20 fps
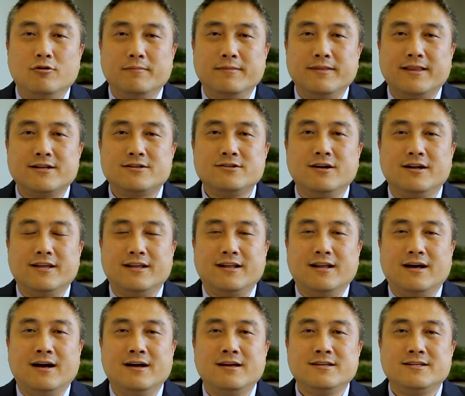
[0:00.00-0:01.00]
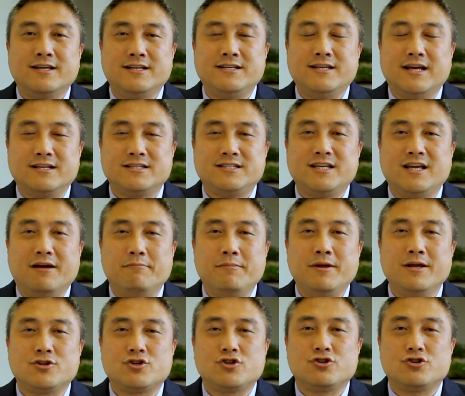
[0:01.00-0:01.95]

我们在这里呢，先讲前面